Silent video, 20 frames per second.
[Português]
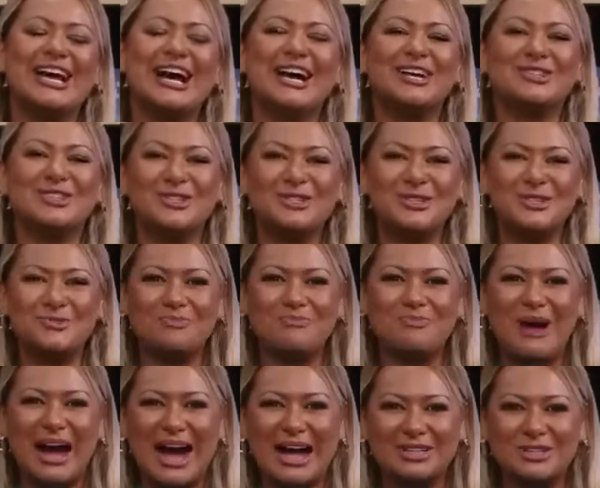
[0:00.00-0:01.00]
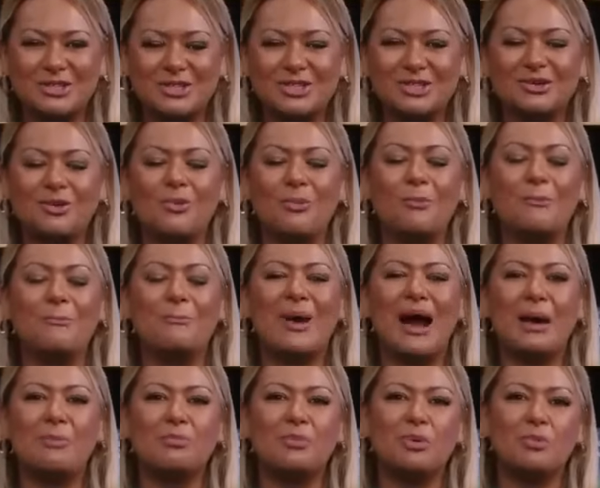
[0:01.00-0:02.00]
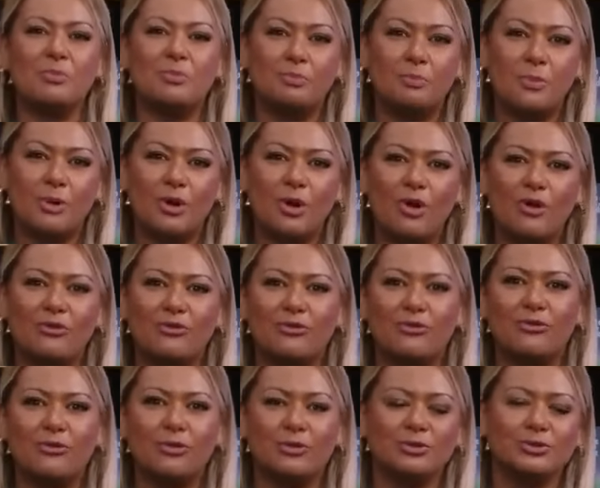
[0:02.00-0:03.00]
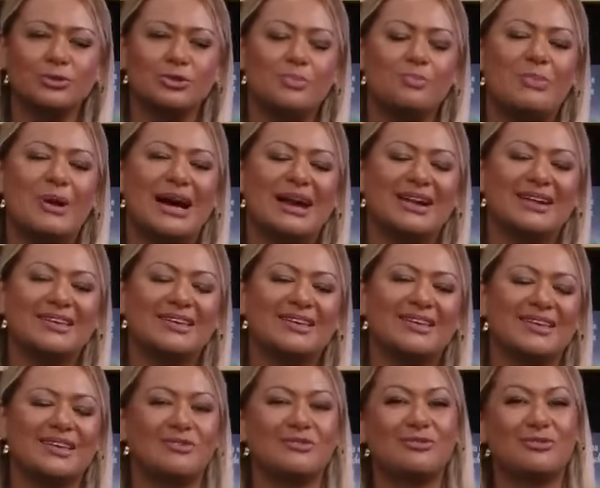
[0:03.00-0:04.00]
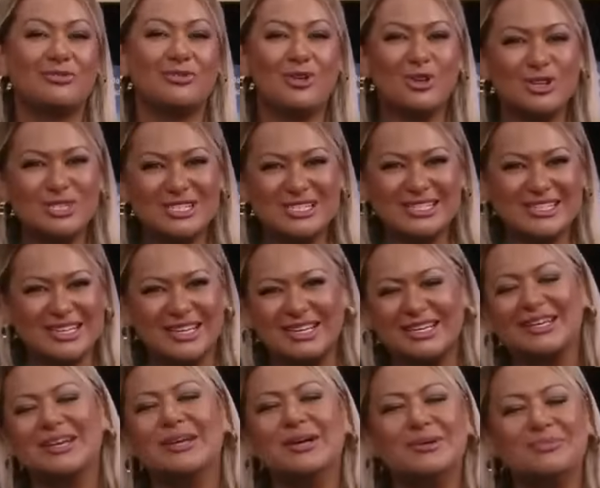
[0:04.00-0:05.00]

a gente bate um papo profundo para que você,